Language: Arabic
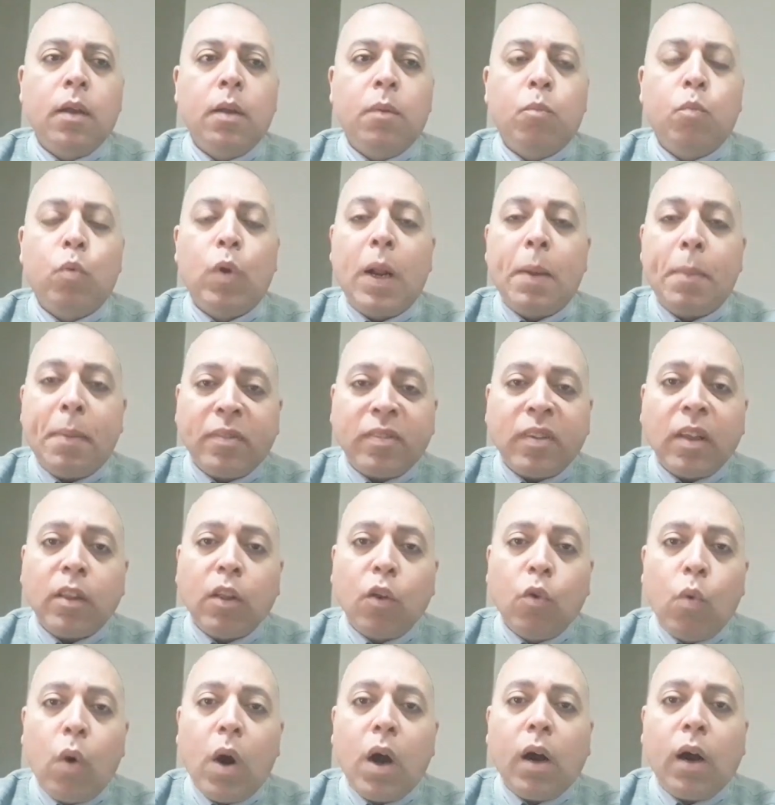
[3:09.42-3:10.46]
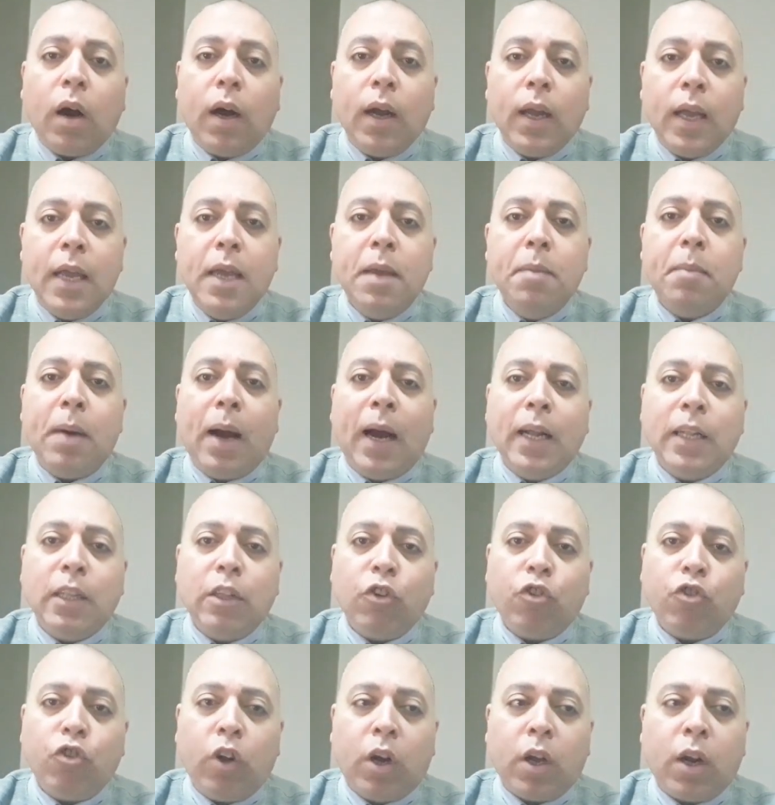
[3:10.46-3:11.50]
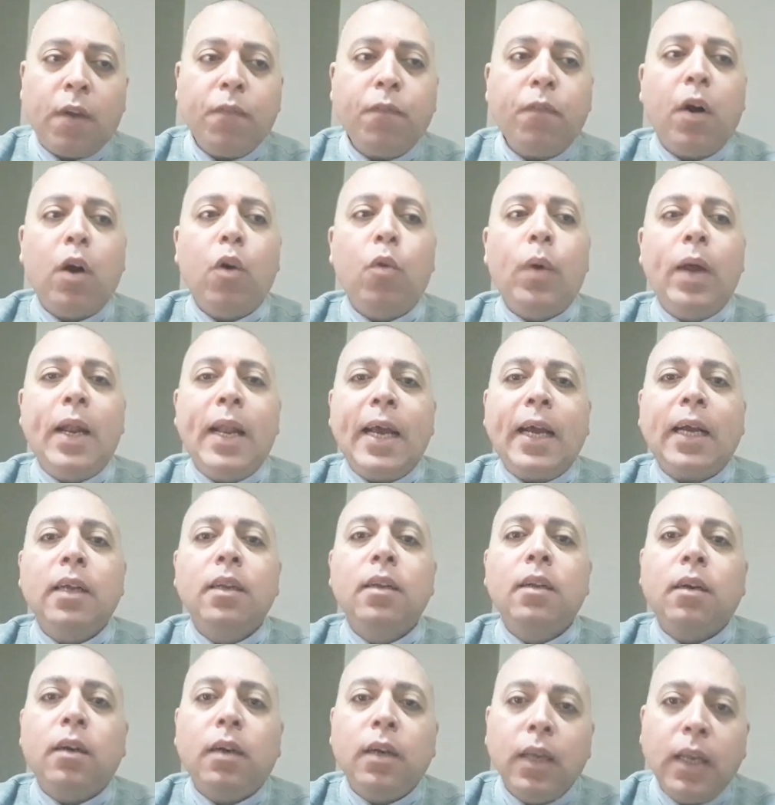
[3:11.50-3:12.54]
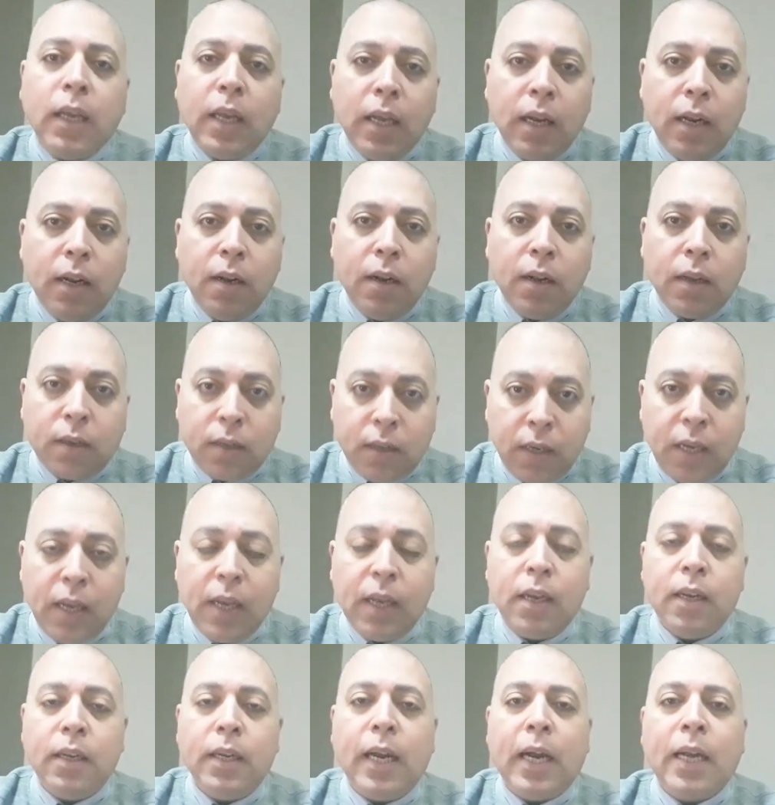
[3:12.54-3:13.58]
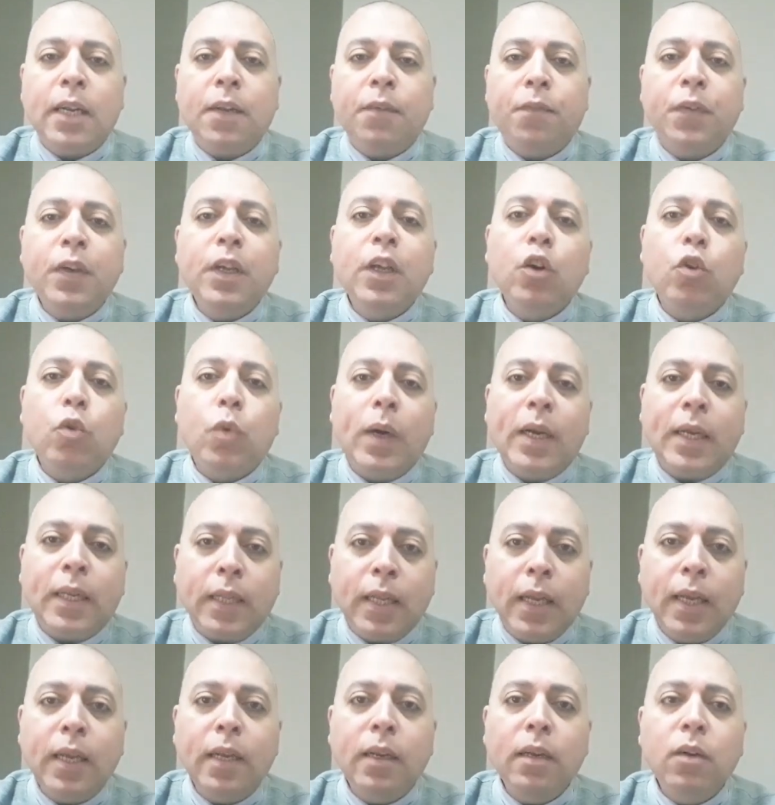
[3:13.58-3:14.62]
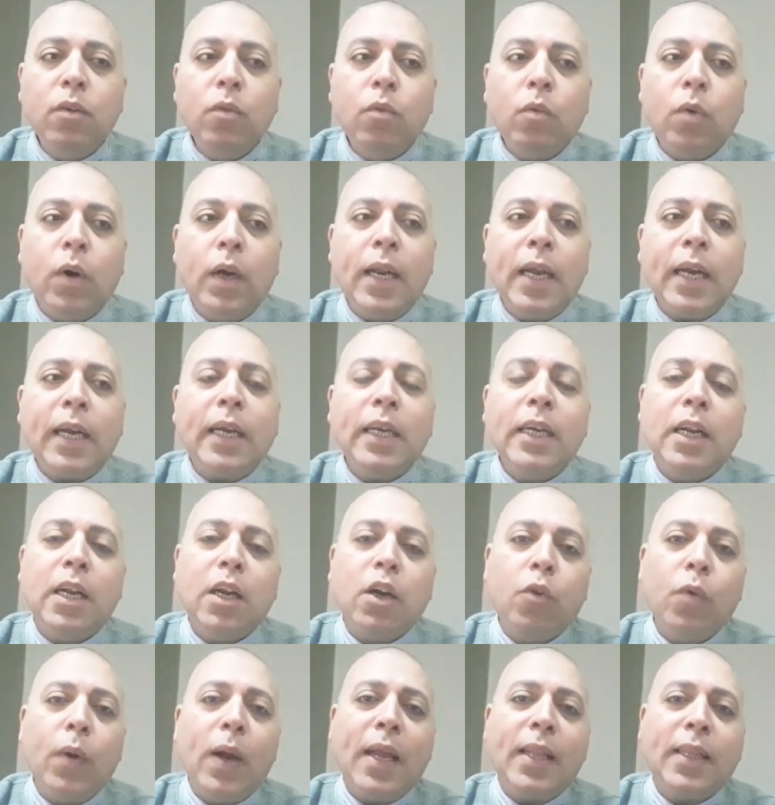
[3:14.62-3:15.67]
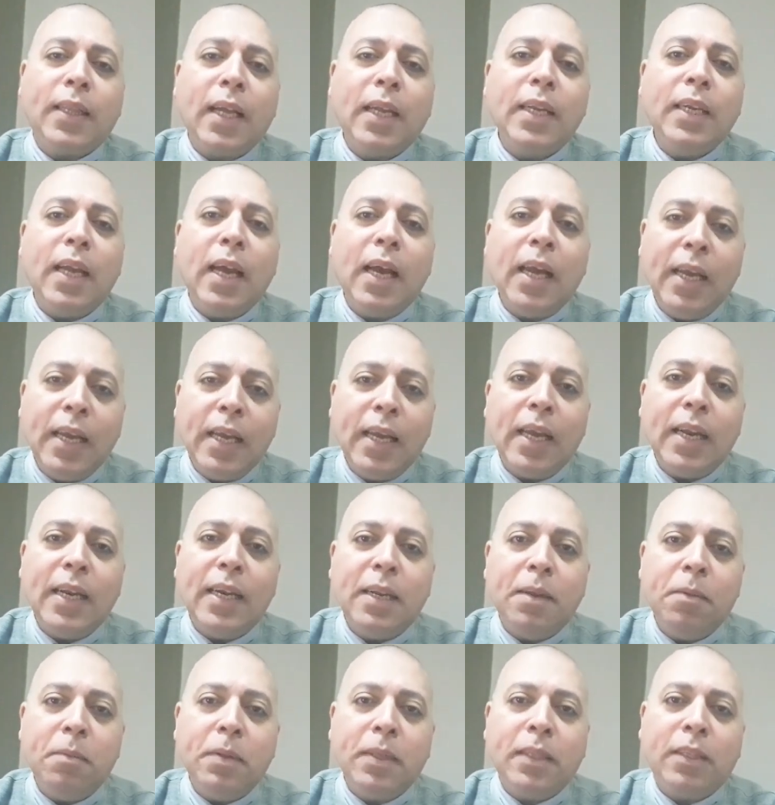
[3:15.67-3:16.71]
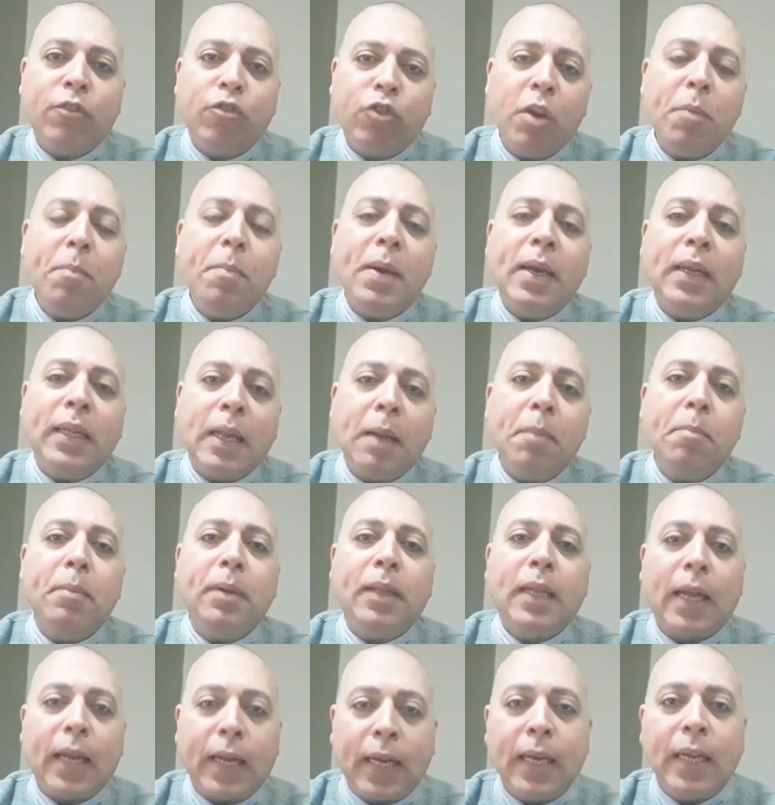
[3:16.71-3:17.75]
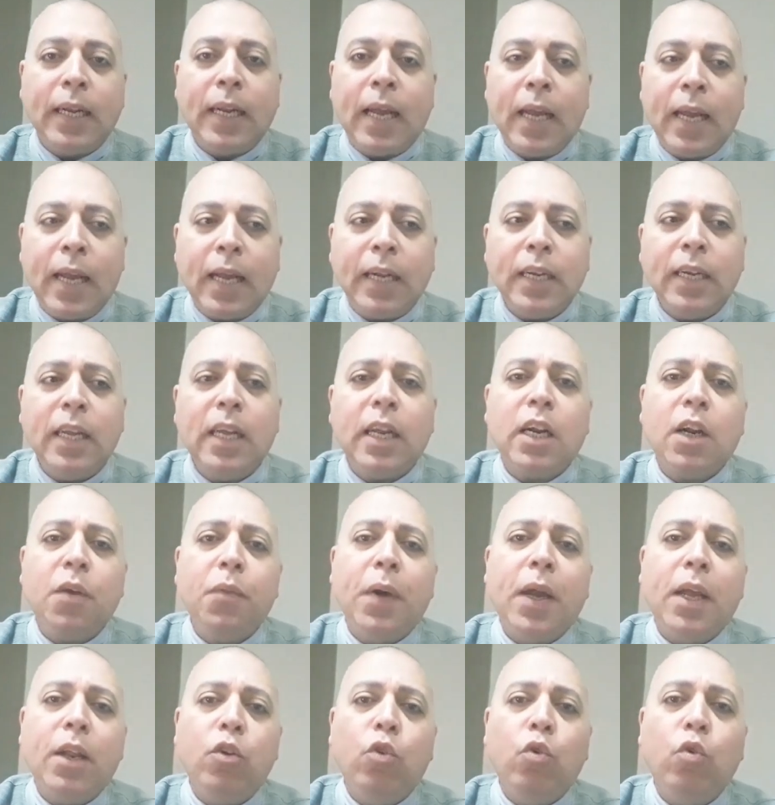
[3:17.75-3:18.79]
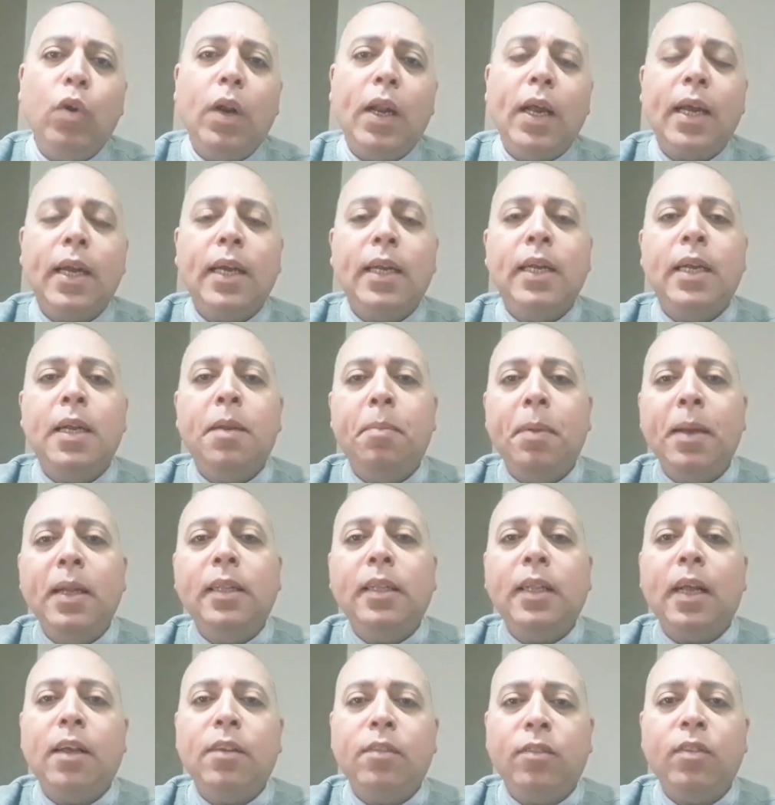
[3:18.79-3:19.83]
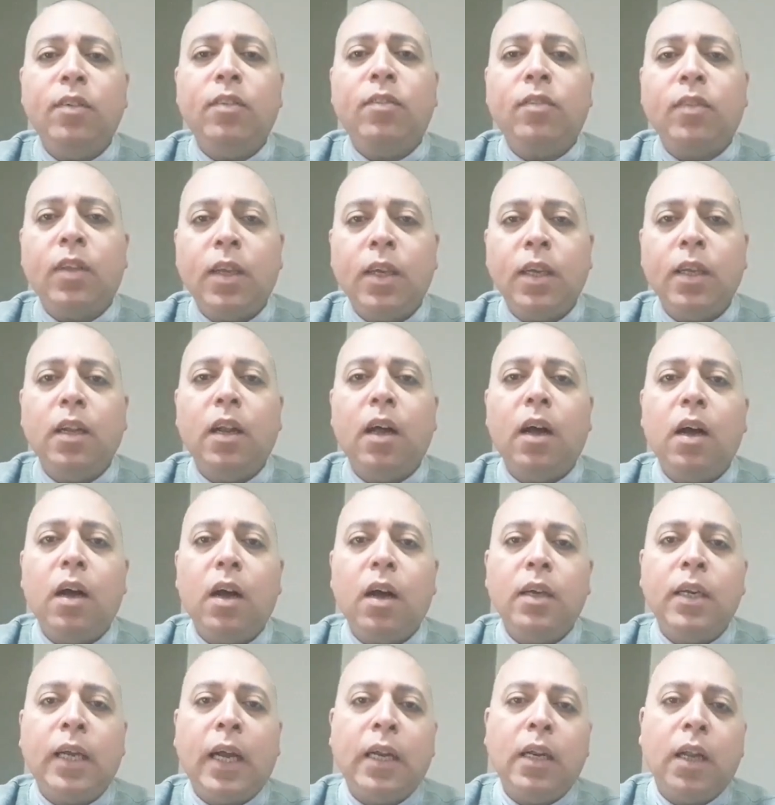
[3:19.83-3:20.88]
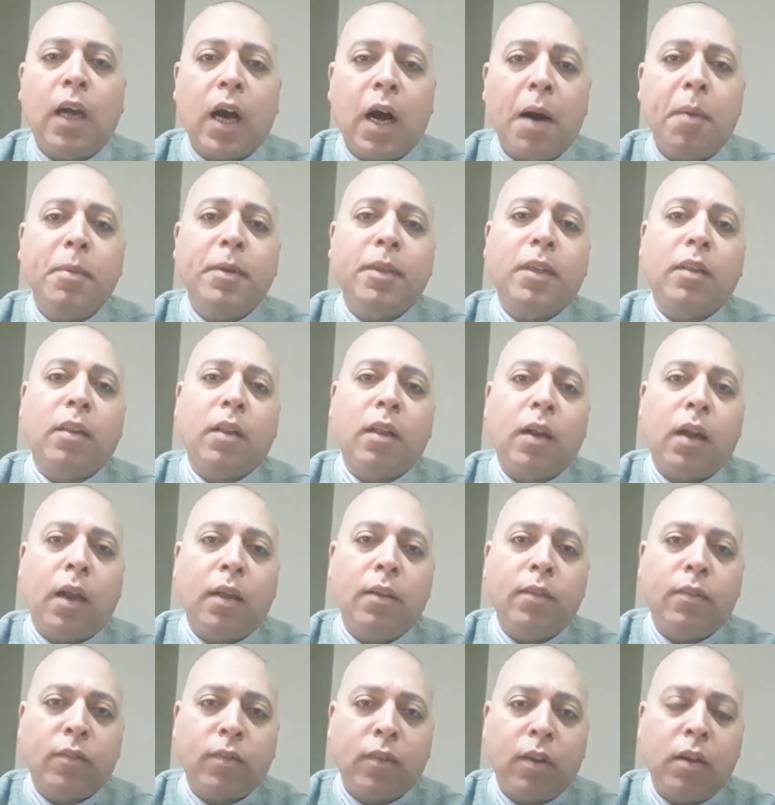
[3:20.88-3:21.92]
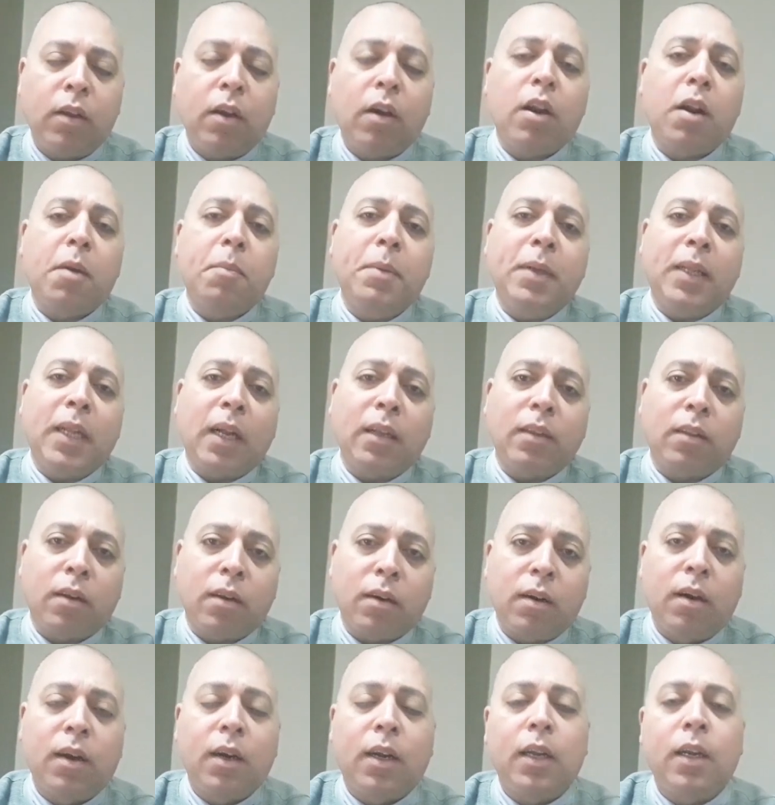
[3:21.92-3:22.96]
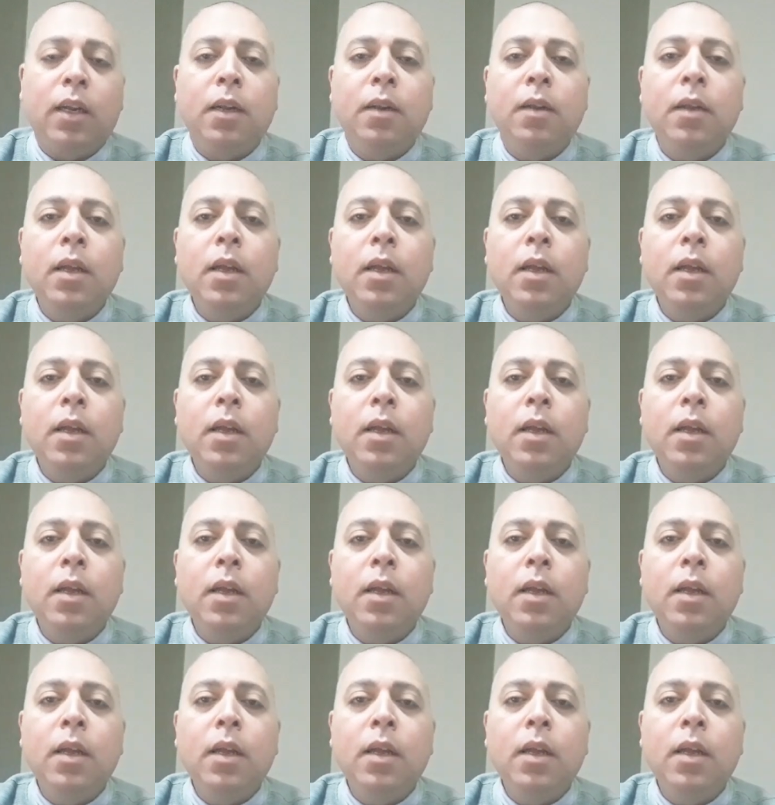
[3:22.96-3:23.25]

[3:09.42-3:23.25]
ملابسات الواقع ايه محدش يعرفها ولكن قيل قيل يعني في روايتين ولكن الروايه التانية هي اللي شبه تم تاكيدها يعني الروايه الاولى ان بنت هذه السيده يعني خبطت السياره بتاعه الراجل